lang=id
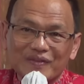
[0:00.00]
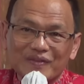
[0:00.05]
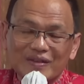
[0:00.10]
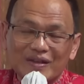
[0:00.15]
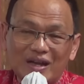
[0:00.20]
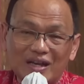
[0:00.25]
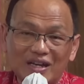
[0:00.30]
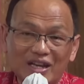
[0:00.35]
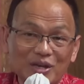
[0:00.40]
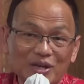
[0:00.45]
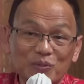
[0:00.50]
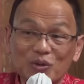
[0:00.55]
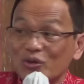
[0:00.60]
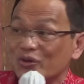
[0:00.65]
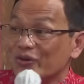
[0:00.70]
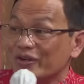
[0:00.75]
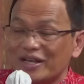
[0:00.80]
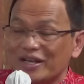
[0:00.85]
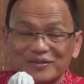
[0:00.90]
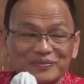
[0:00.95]
Ada yang
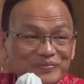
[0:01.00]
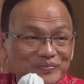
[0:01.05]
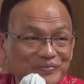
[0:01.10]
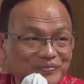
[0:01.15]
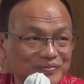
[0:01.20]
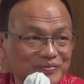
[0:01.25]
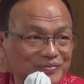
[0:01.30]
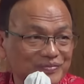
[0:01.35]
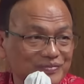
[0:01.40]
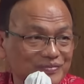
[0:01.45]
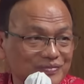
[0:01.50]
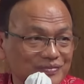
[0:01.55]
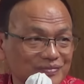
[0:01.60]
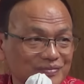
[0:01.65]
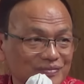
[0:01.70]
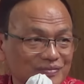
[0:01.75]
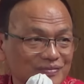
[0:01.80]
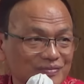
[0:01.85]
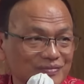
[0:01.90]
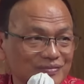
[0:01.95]
buruk nggak?
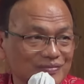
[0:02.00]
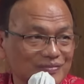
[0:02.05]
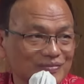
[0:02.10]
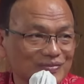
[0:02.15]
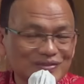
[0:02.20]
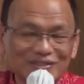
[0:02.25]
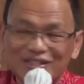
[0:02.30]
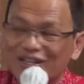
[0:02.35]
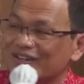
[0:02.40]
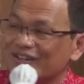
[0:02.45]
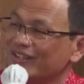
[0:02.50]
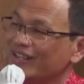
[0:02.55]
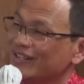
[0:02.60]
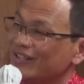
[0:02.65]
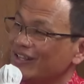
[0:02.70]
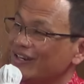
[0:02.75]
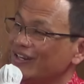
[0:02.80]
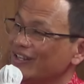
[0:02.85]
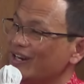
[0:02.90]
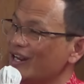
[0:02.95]
Ternyata
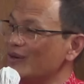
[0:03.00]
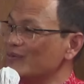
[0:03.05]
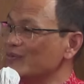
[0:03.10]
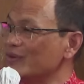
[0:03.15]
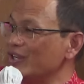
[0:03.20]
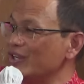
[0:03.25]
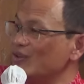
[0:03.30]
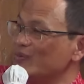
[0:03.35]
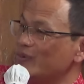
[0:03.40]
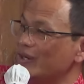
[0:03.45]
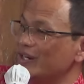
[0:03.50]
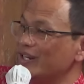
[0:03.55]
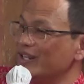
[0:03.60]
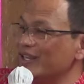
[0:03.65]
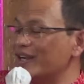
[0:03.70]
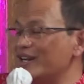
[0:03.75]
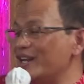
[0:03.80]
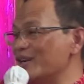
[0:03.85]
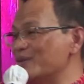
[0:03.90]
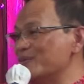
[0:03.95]
di dalam kehidupan ini
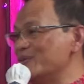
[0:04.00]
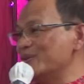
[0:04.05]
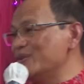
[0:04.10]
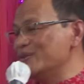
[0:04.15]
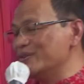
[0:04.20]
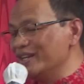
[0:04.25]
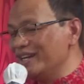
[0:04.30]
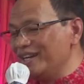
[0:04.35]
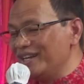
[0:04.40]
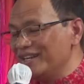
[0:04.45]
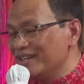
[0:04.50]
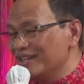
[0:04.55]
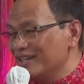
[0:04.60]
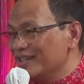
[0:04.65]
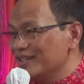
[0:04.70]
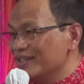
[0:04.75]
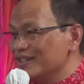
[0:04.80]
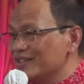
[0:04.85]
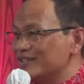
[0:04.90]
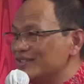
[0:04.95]
nggak ada yang buruk ya.
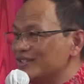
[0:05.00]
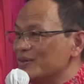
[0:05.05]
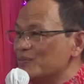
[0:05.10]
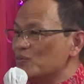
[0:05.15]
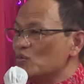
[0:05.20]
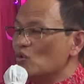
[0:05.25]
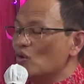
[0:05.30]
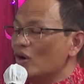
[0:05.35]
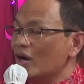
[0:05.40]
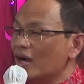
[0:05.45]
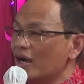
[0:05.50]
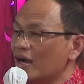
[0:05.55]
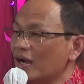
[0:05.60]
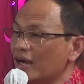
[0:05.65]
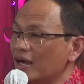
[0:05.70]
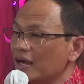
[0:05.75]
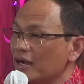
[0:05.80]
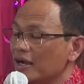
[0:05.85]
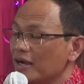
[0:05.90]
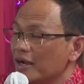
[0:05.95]

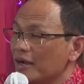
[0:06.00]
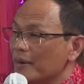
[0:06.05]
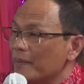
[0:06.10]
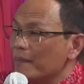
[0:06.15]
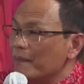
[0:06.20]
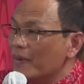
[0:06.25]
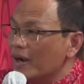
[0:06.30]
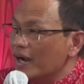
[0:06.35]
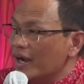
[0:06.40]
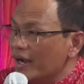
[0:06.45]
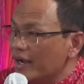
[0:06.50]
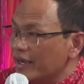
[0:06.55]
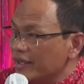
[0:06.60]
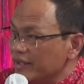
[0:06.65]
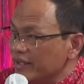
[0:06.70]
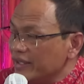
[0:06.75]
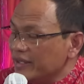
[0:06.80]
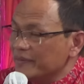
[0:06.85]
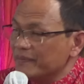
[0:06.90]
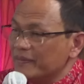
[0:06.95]
Semua
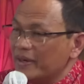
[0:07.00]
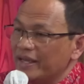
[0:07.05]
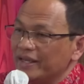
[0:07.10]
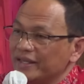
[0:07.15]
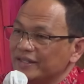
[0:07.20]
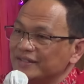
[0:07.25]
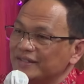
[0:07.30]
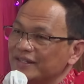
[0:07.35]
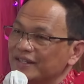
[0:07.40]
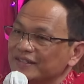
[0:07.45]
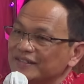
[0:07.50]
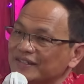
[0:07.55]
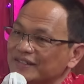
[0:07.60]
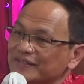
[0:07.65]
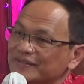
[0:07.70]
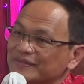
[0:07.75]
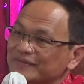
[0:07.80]
baik-baik saja.